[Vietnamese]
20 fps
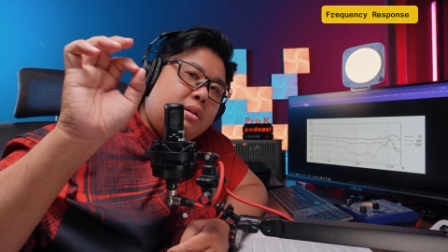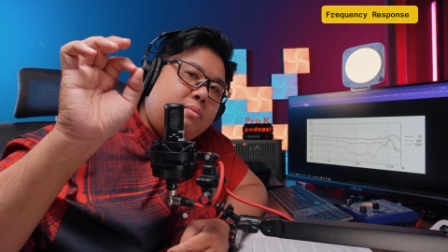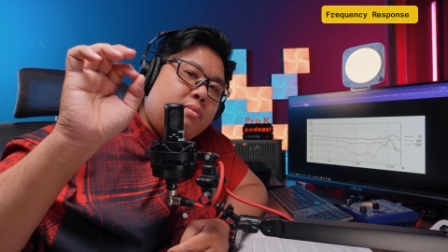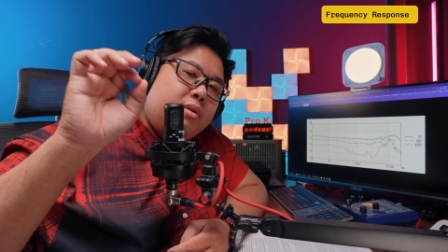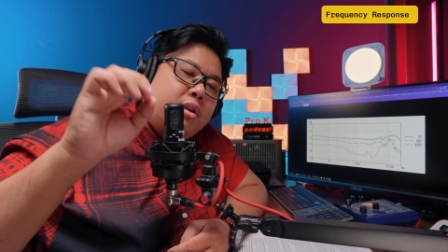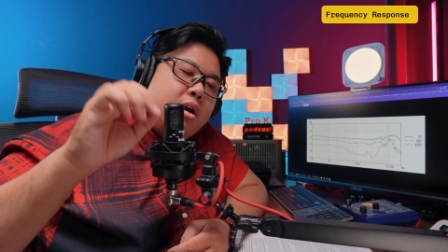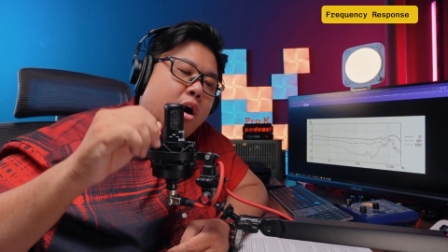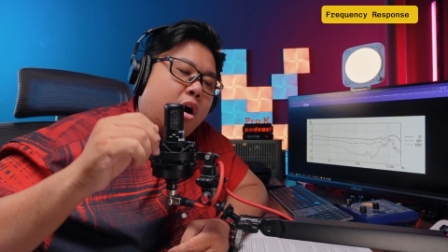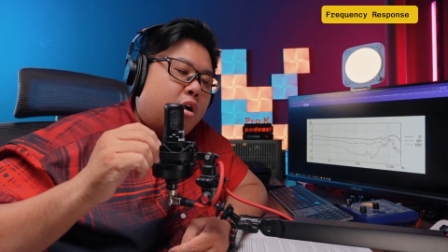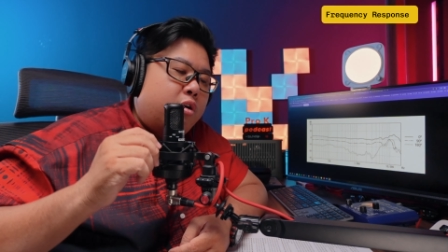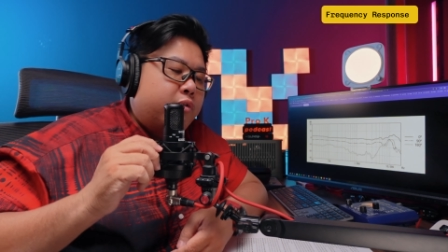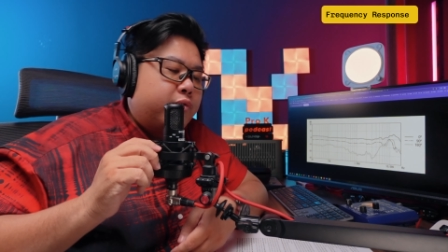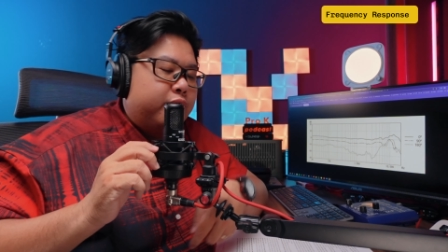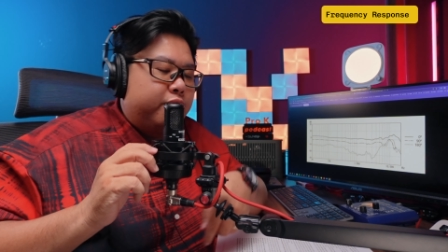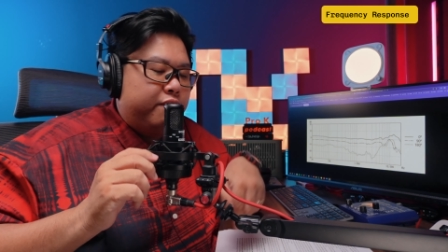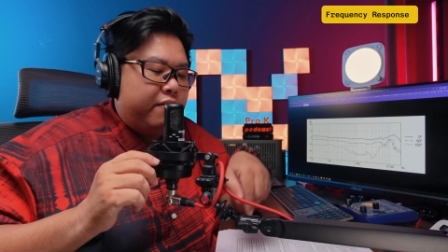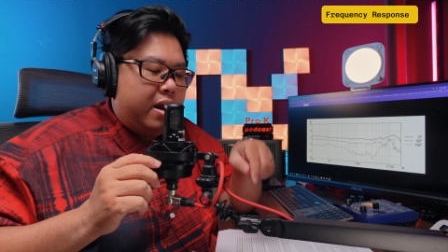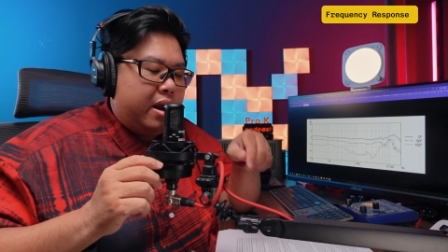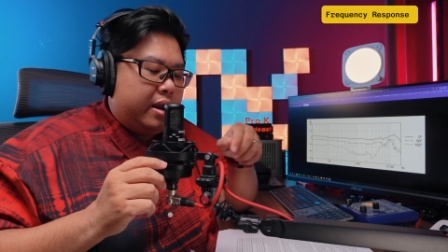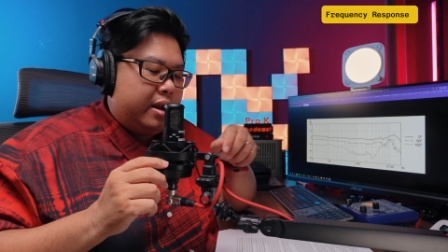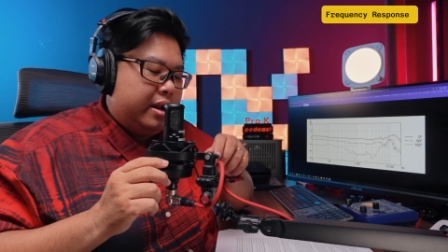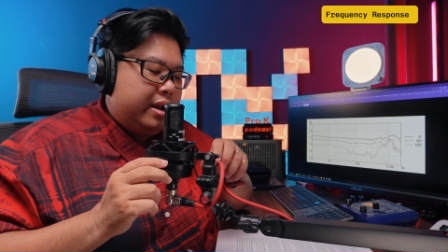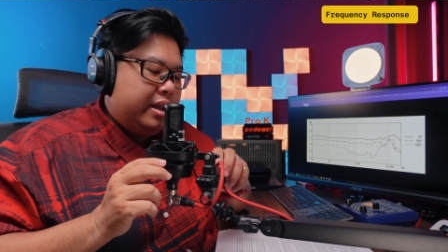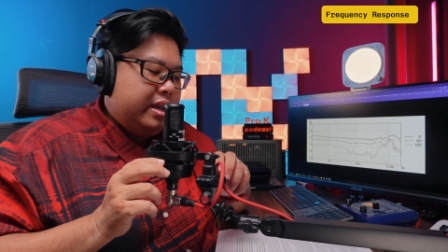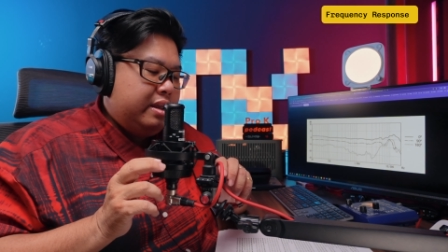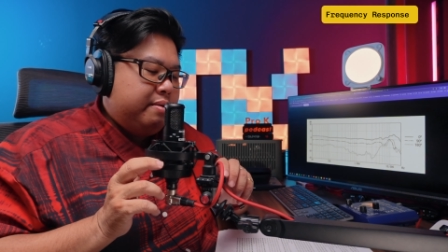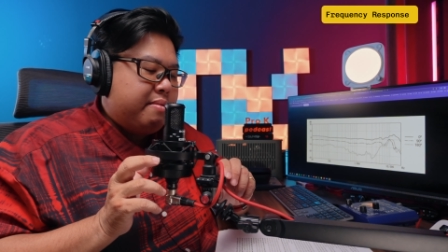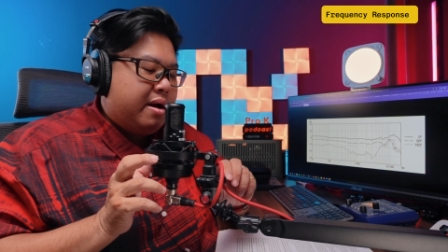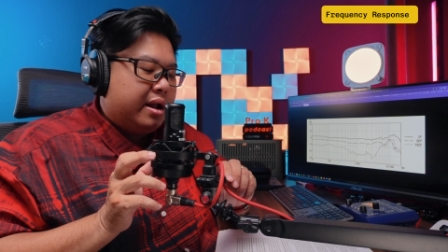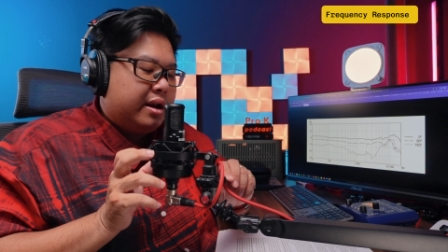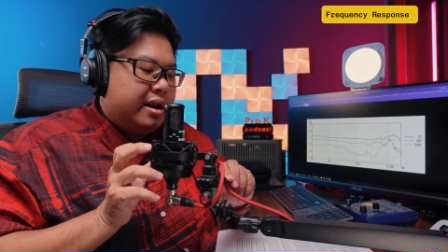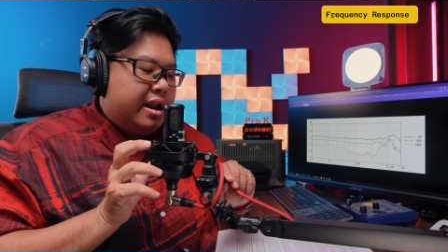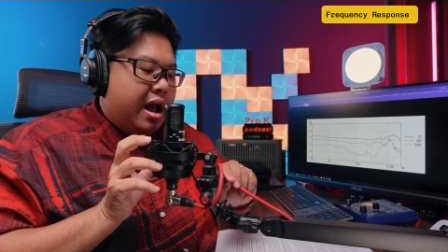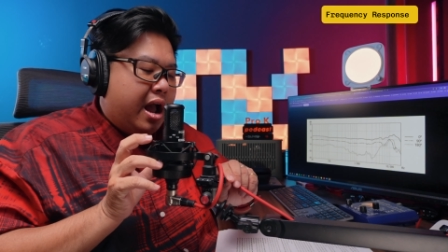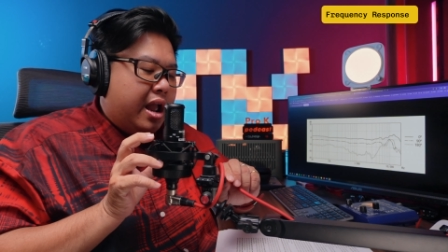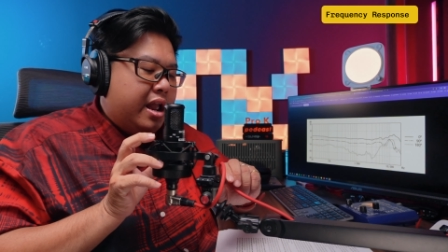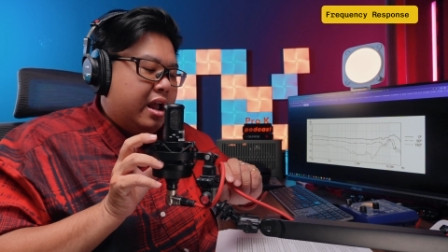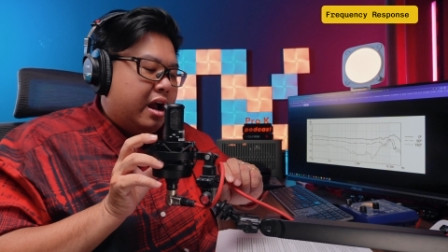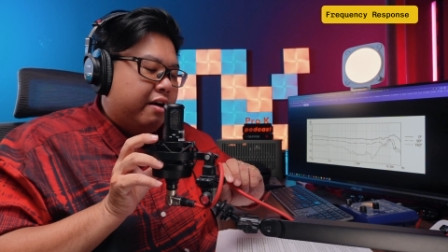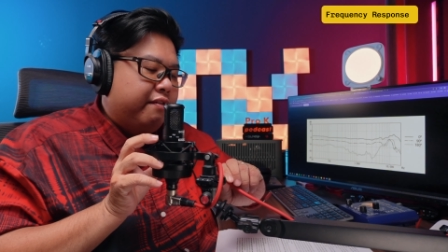90 độ và khi
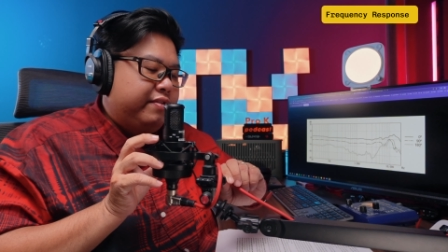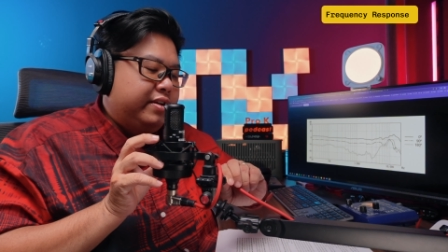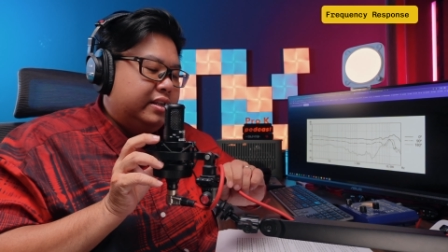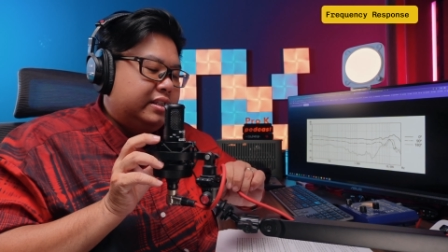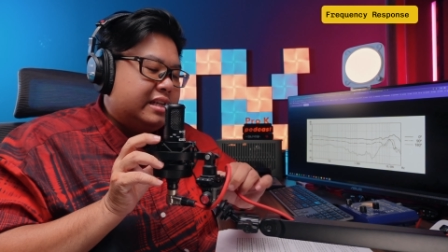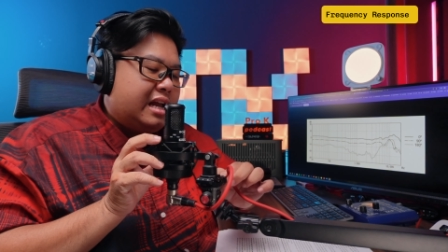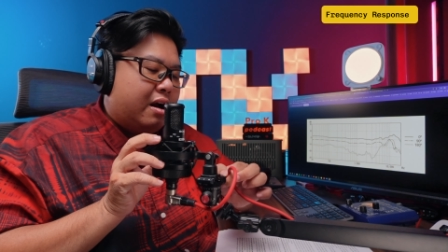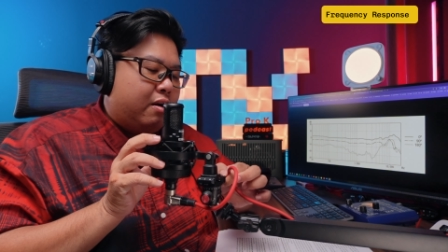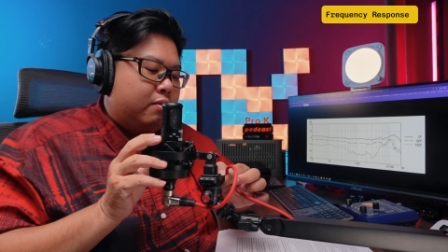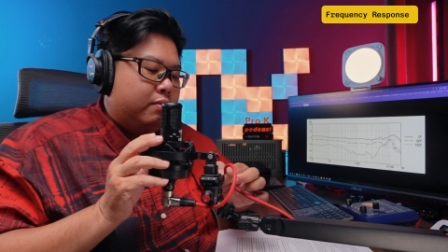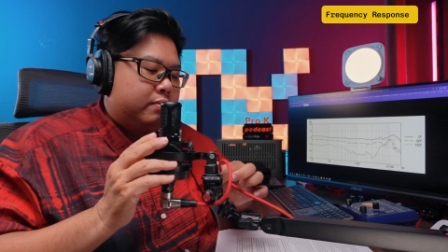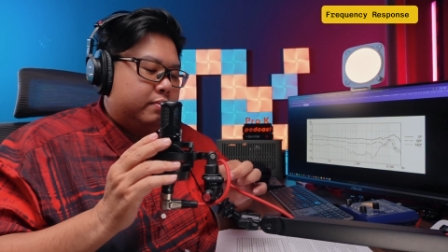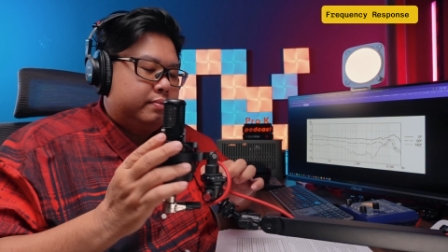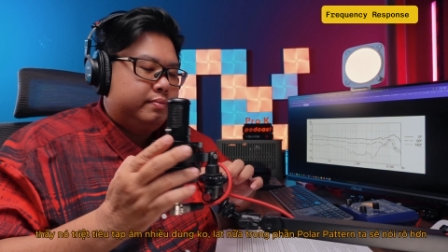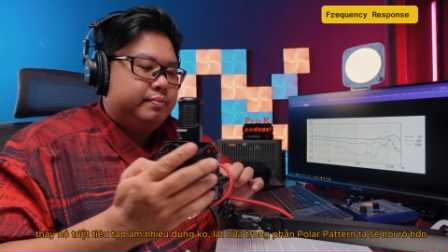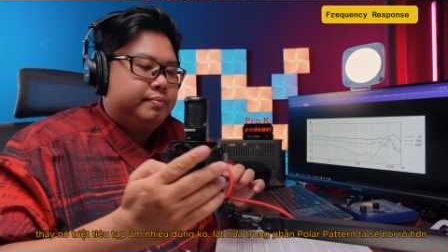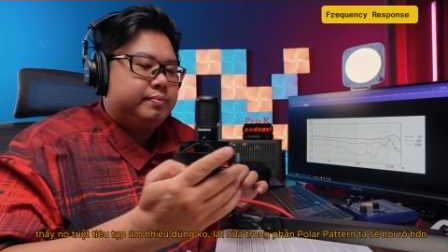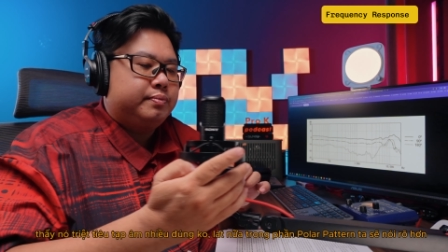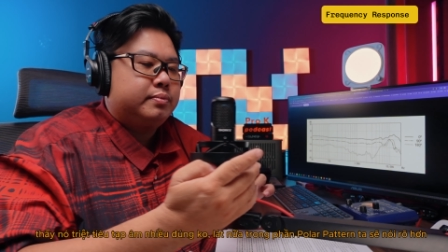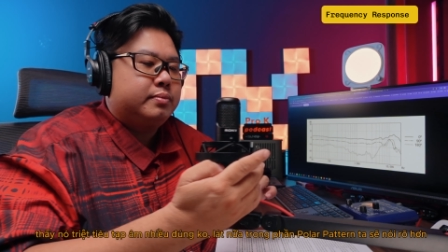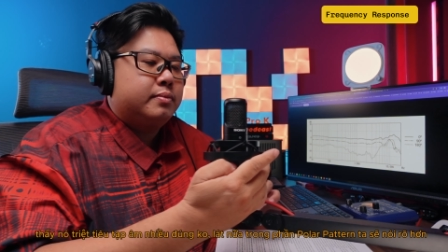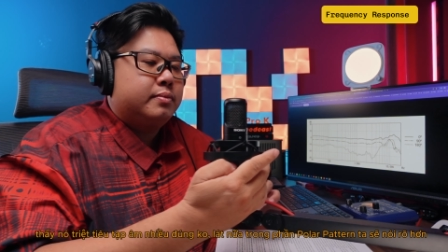bạn để ở phía sau